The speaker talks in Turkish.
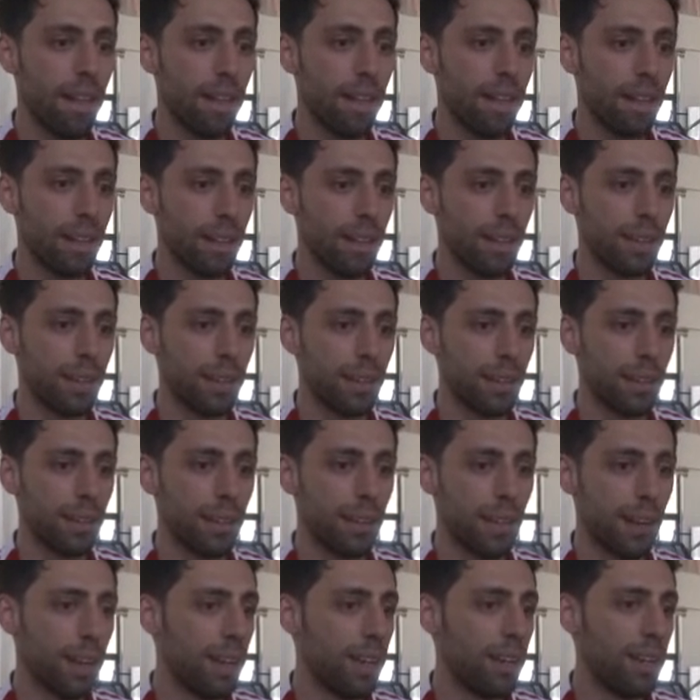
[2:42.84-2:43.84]

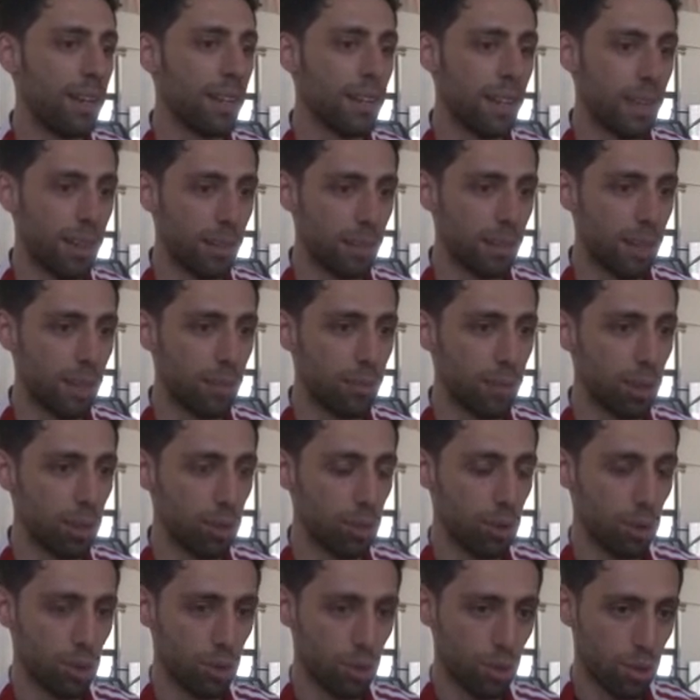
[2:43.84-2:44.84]
Ee, hala daha devam
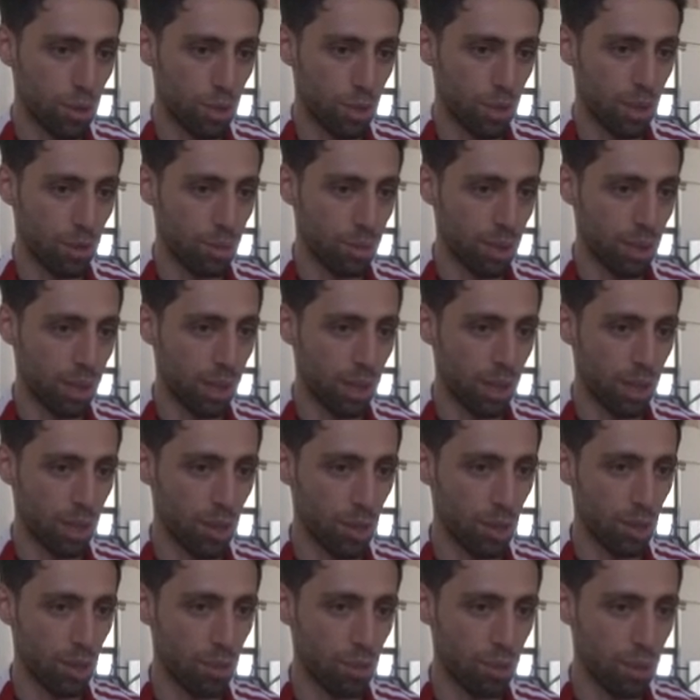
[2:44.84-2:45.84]
ediyoruz. Şimdi de
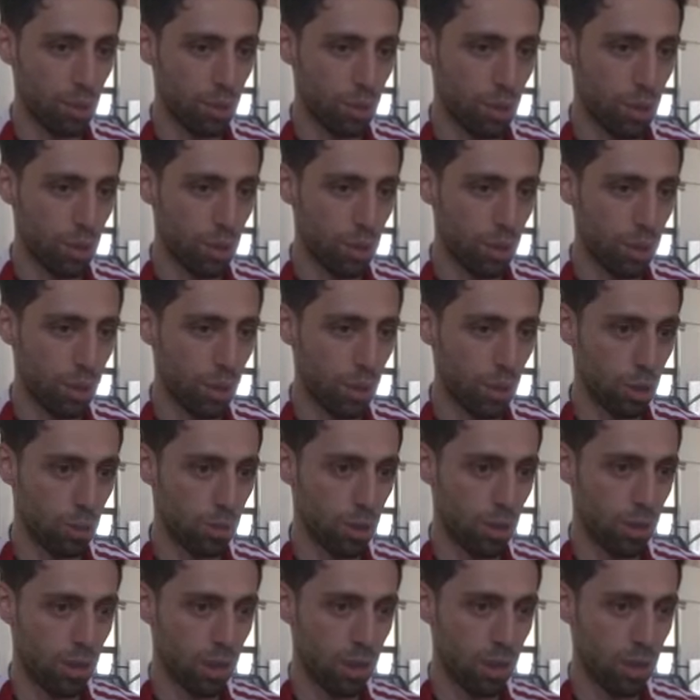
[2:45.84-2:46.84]
önümüzde birçok
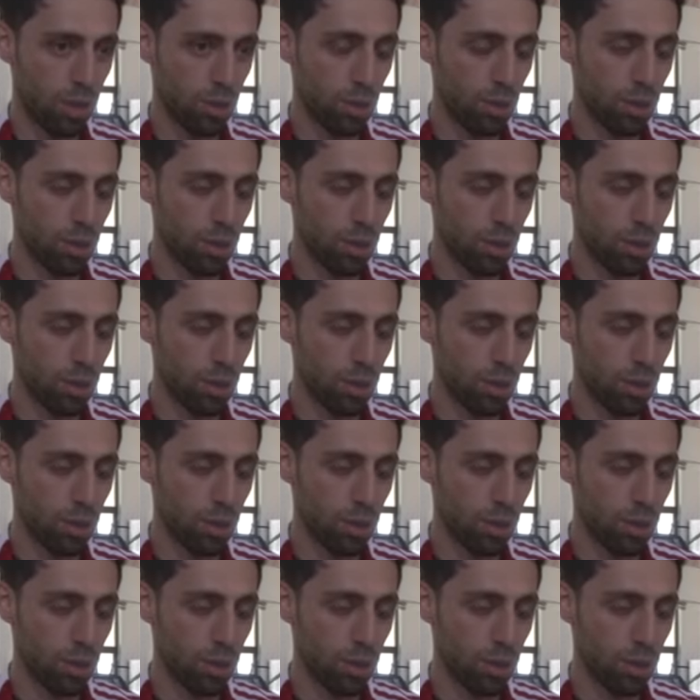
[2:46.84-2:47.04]
yarışma var.